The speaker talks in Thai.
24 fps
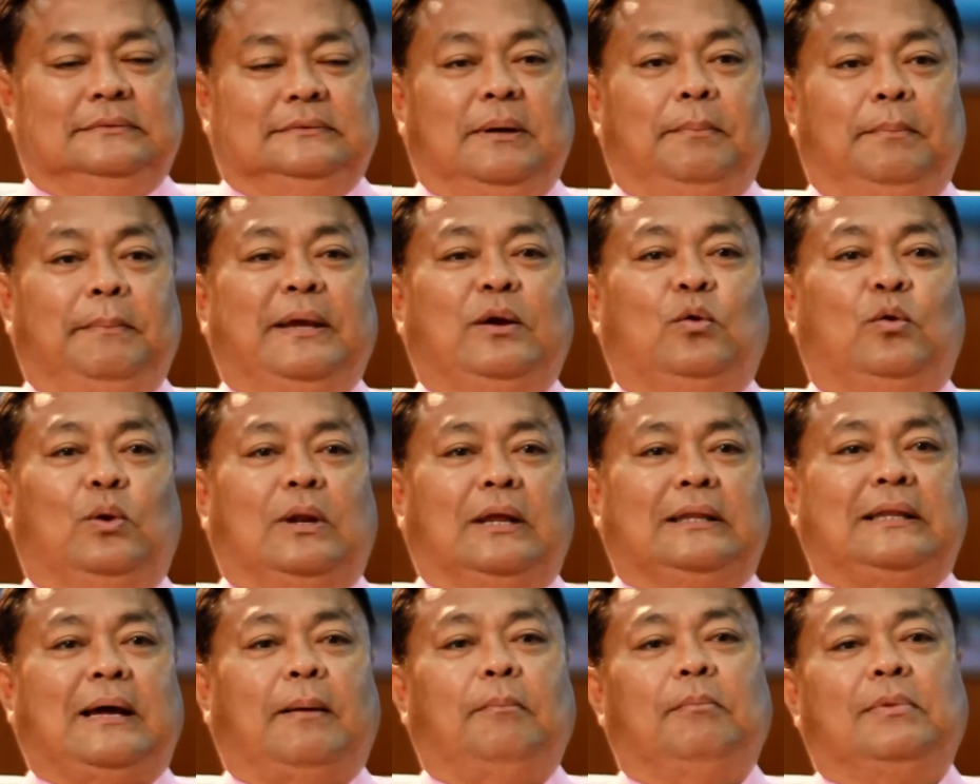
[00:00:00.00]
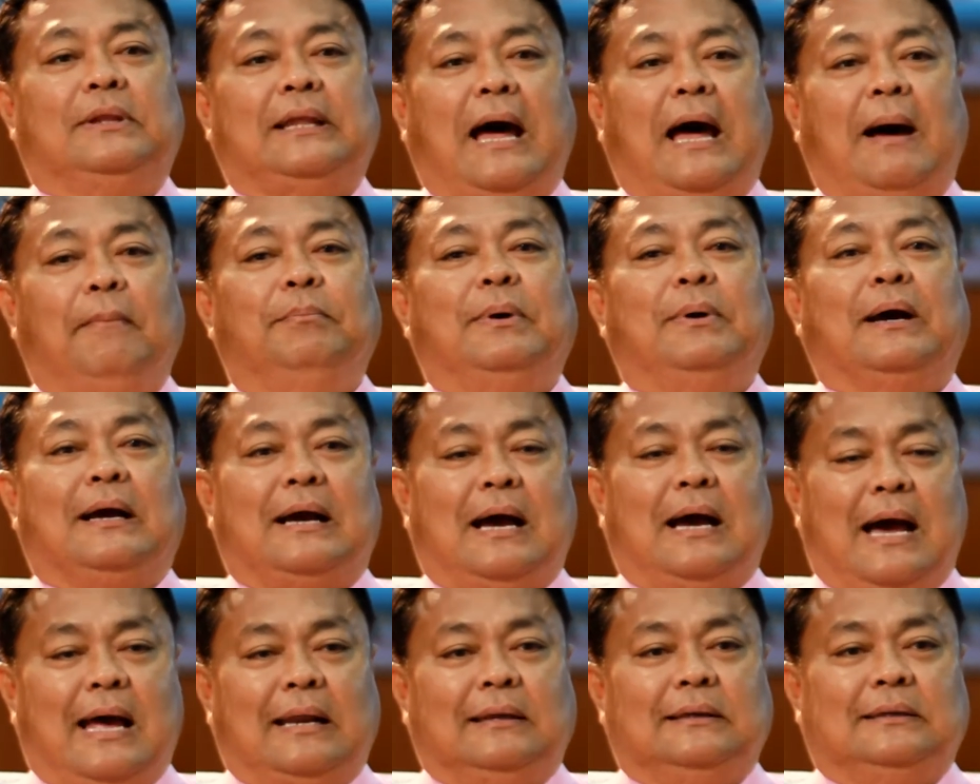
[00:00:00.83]
ซึ่งมีคุณธรรม 3 ประ
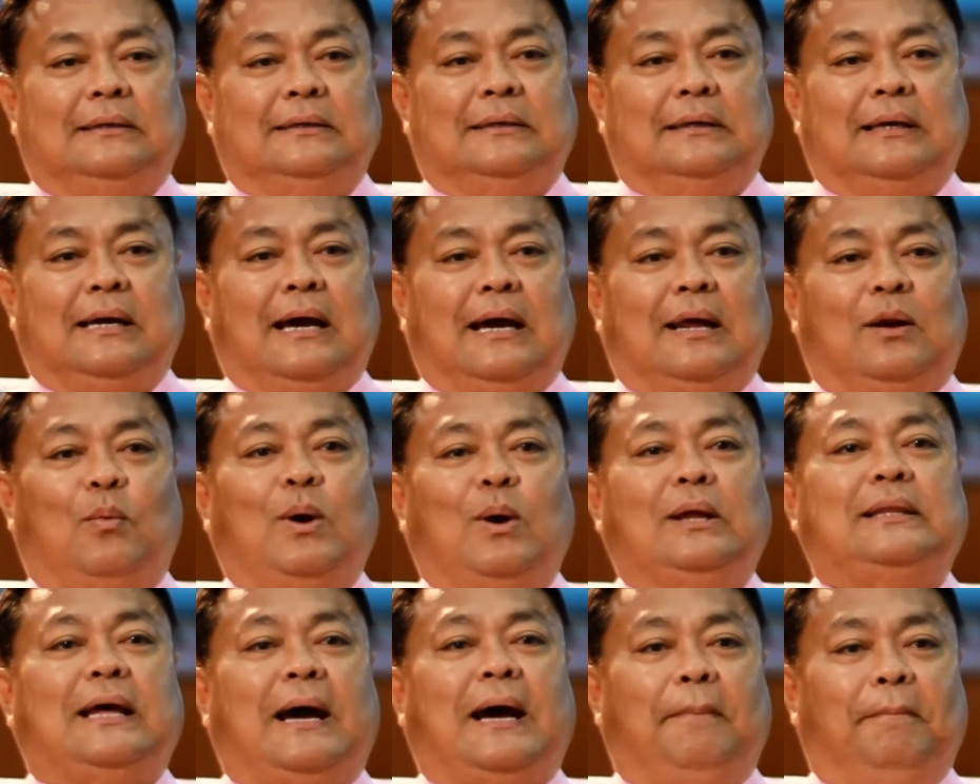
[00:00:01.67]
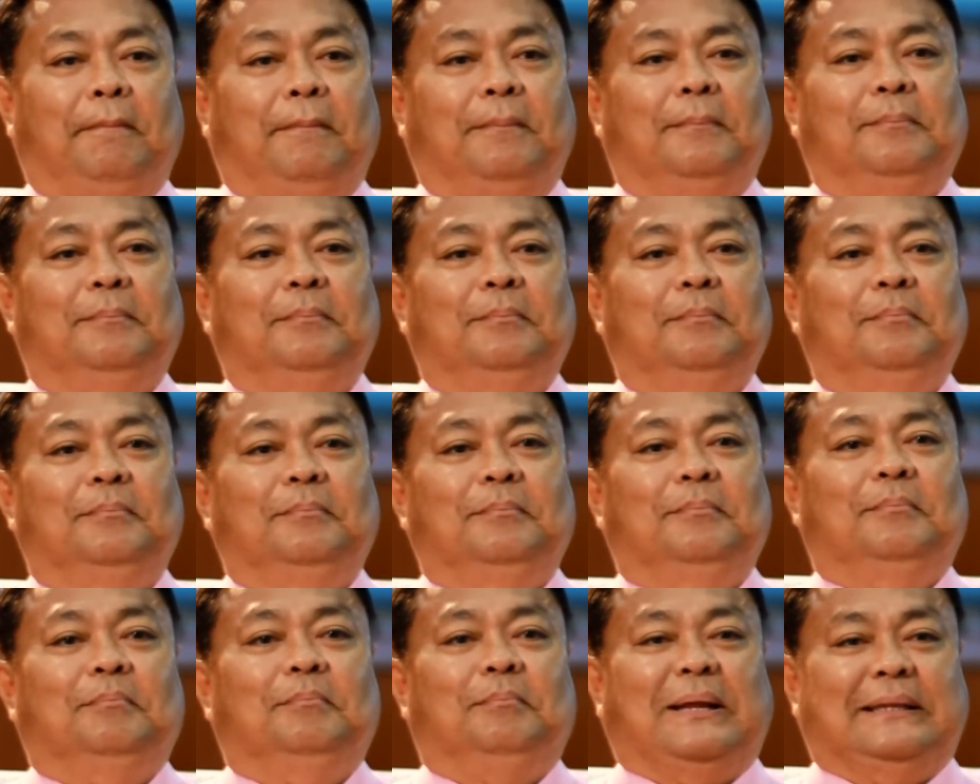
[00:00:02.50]
การคือคารวะธรรม
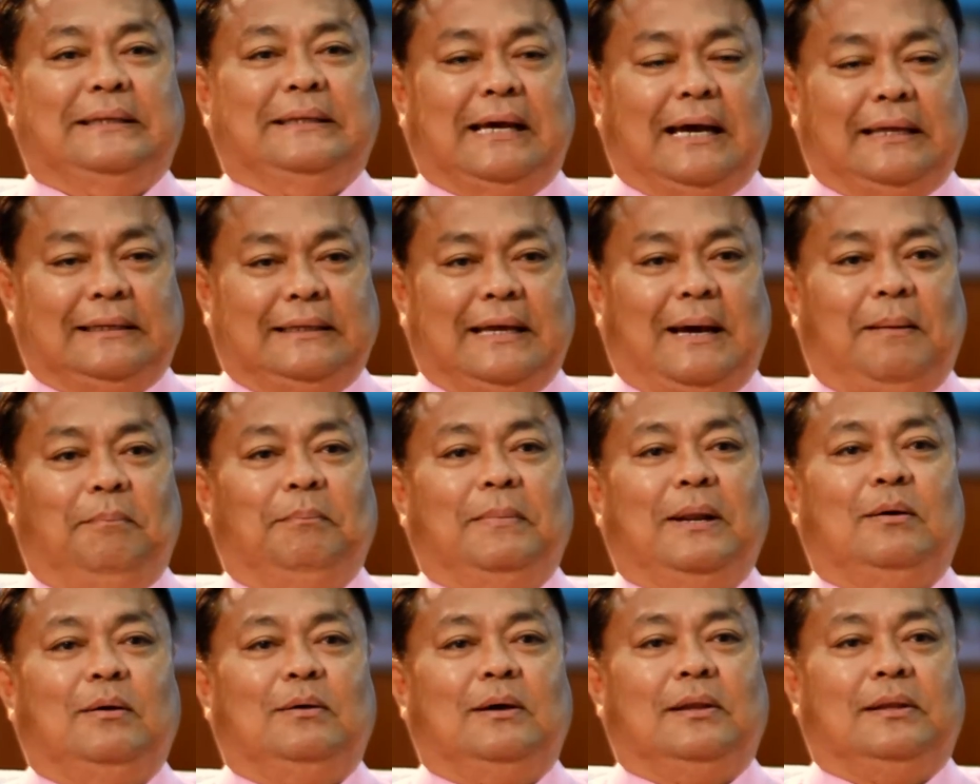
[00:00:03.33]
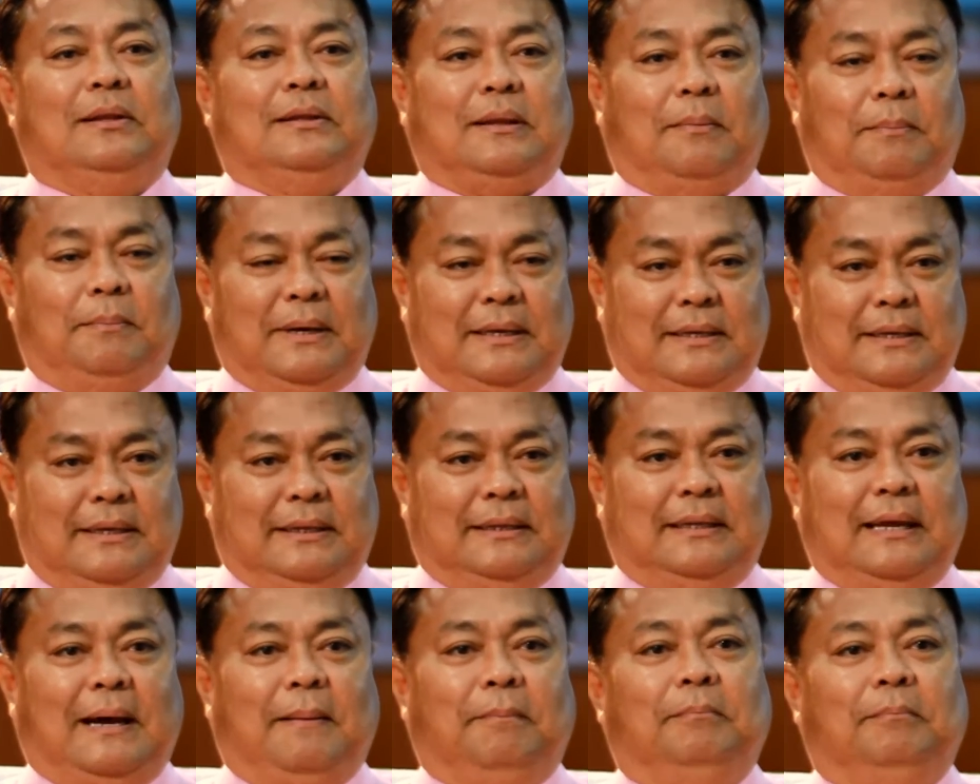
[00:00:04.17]
ปัญญาธรรมแล้วก็สมคี
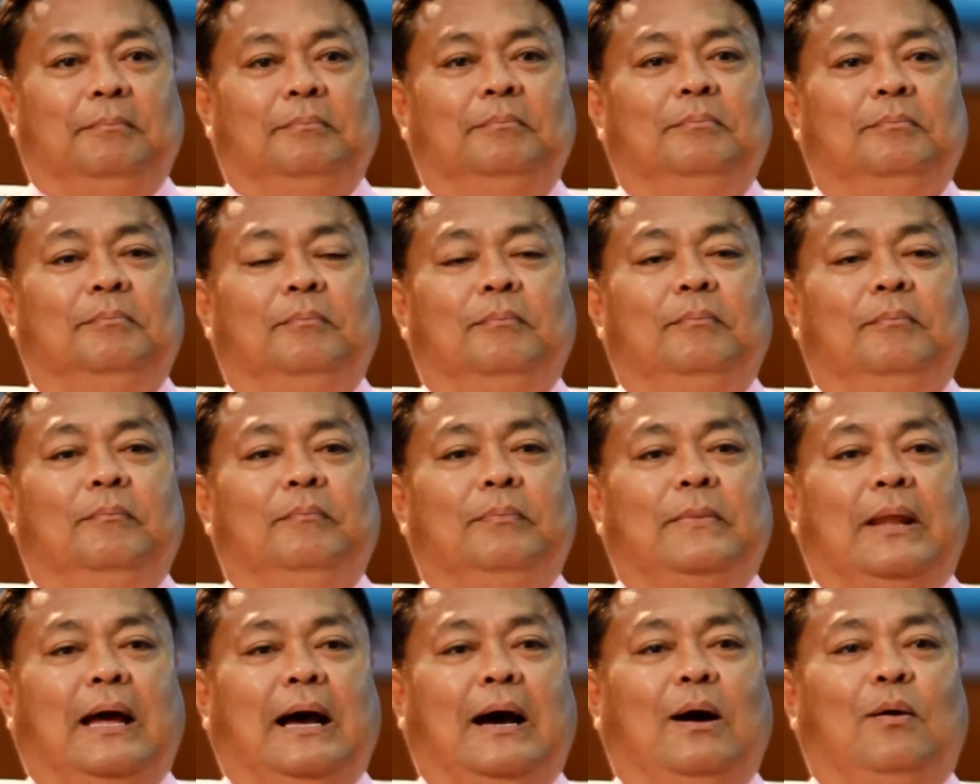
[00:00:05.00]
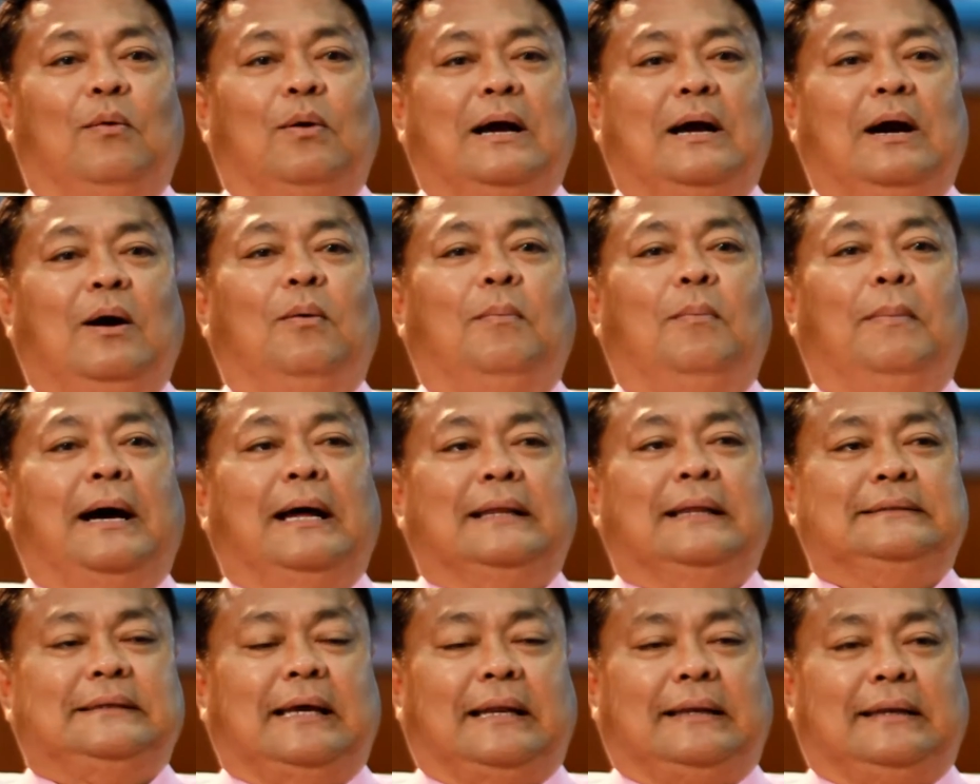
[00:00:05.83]
ธรรม เอาเข้ามา
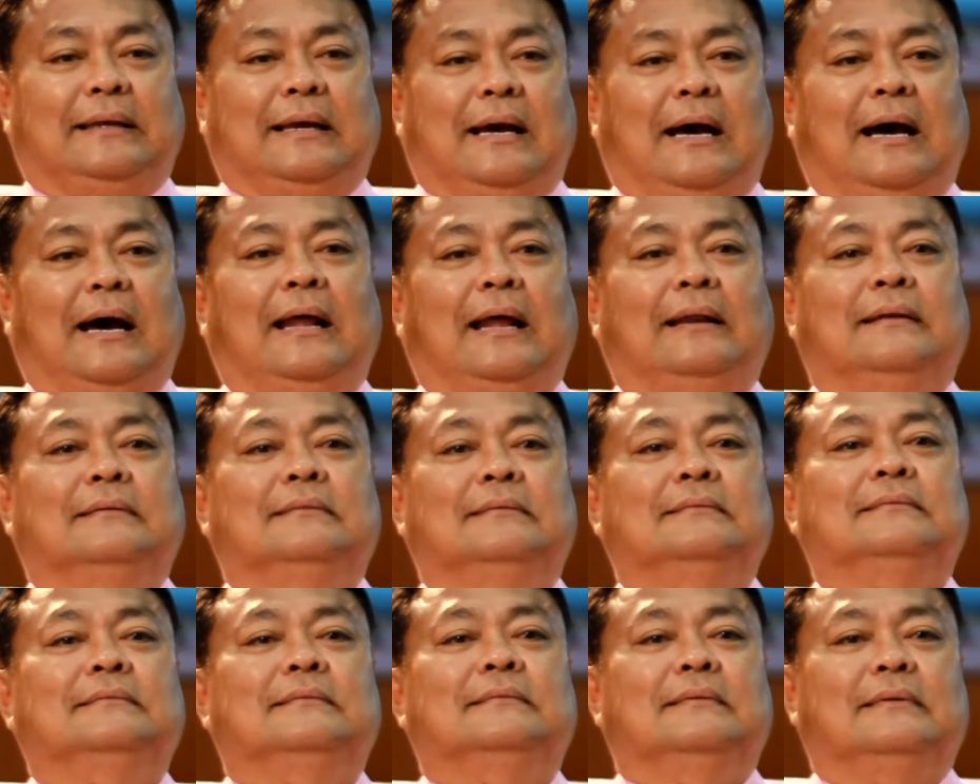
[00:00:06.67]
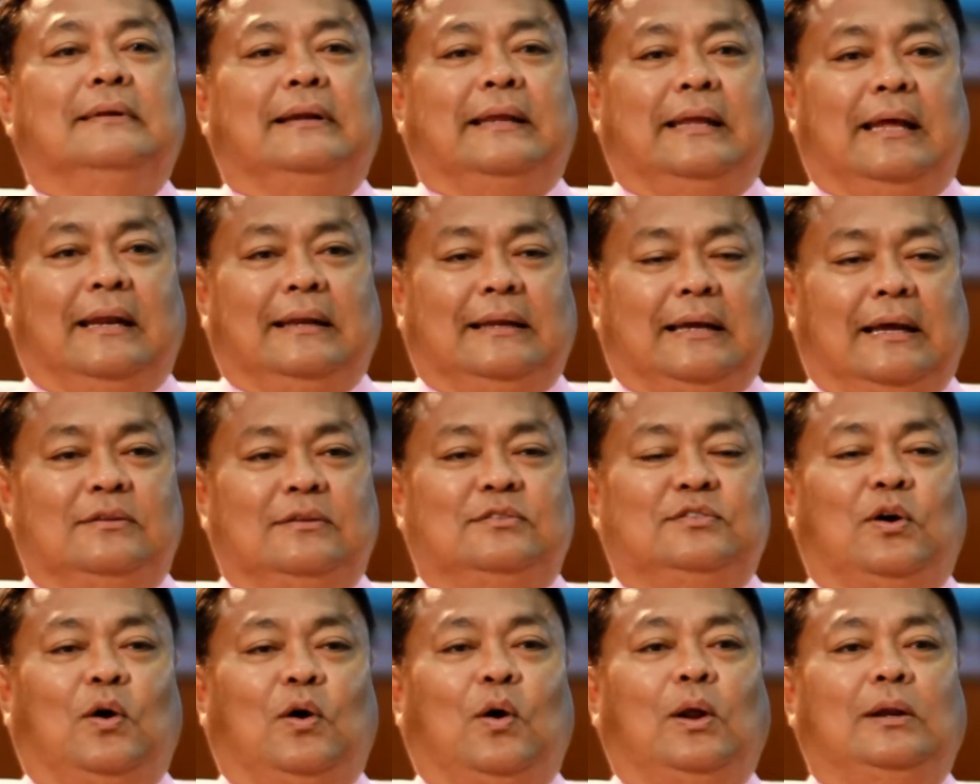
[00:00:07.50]
จัดการเรียนการ
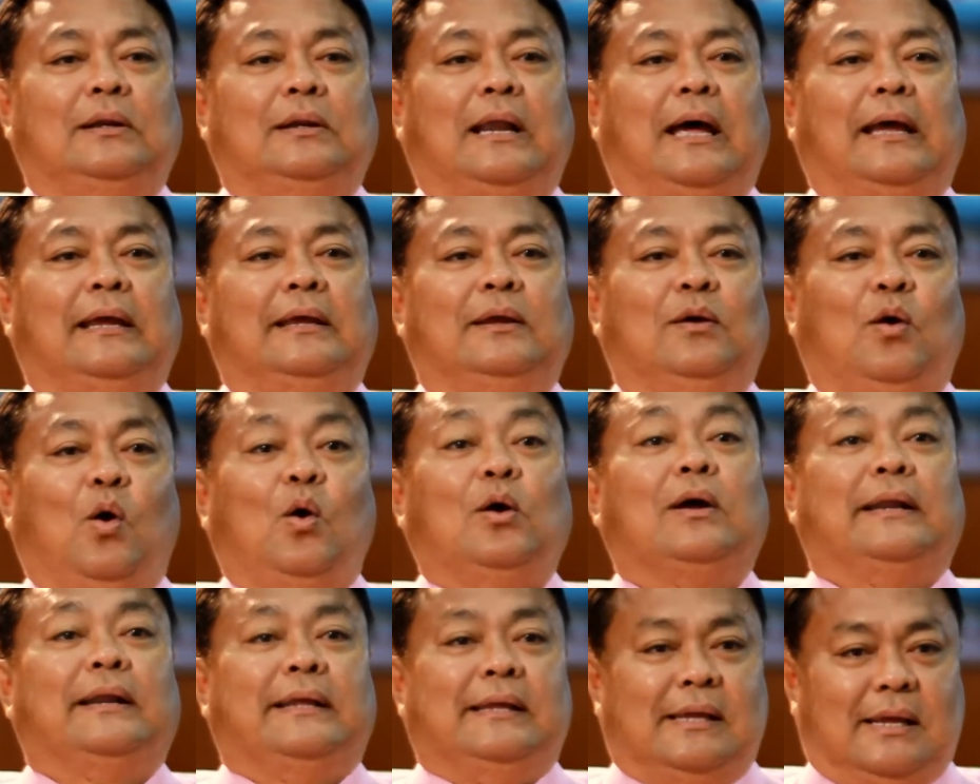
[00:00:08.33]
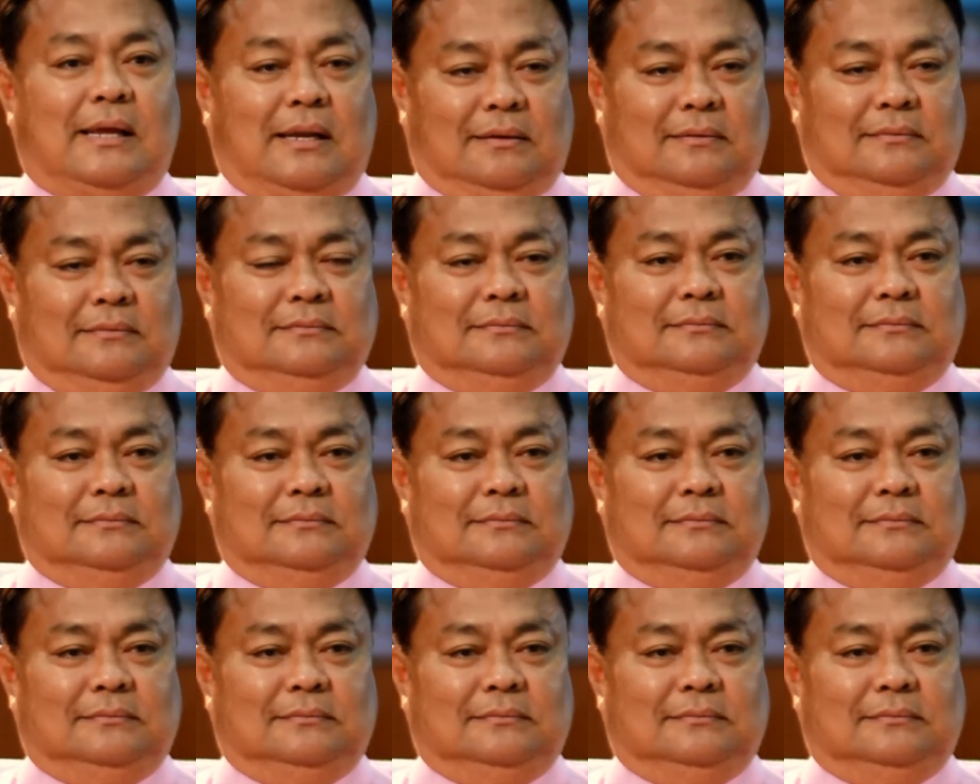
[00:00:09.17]
สอนในห้องเรียน